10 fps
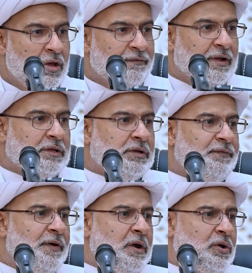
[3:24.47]

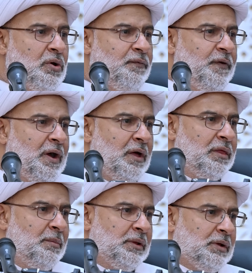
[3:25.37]
فالتفكر في
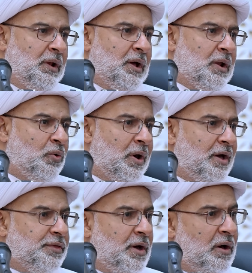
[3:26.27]
عظمة الله
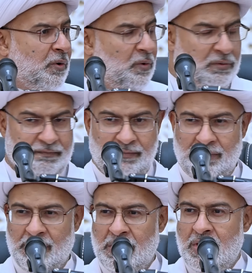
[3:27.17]
له آثاره
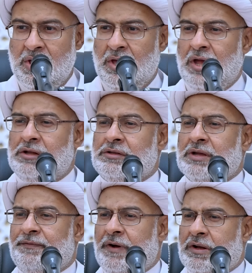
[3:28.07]

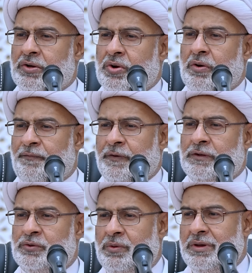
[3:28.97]
التفكر في
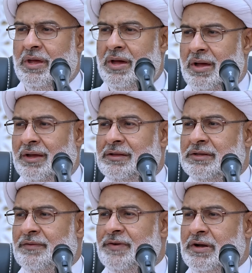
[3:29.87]
الدنيا
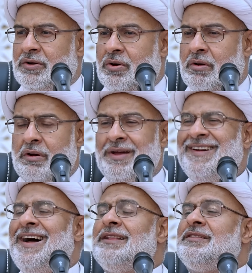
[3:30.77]
التفكر
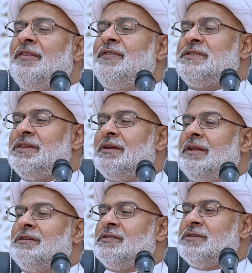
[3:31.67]
حتى في
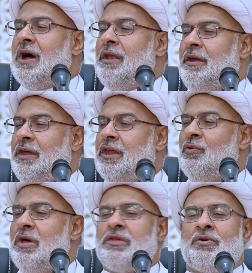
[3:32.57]
سيرة الصالحين
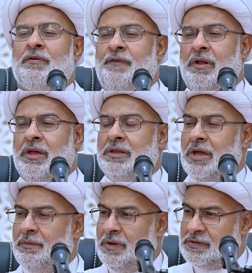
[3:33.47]
واذكر في
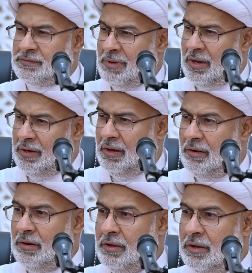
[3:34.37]
الكتاب إسماعيل
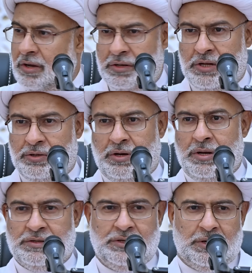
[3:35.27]
إذا
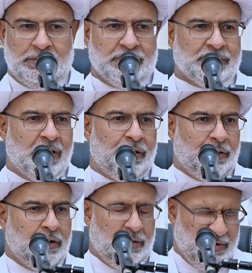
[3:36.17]
تقرأ سيرة
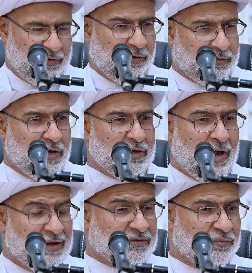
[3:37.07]
الصالحين يعطيك
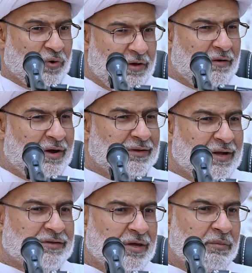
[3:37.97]
عزم وإرادة
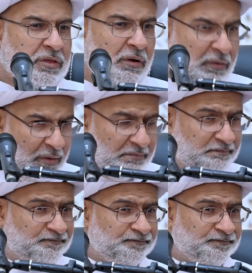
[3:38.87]
أن تصير مثلهم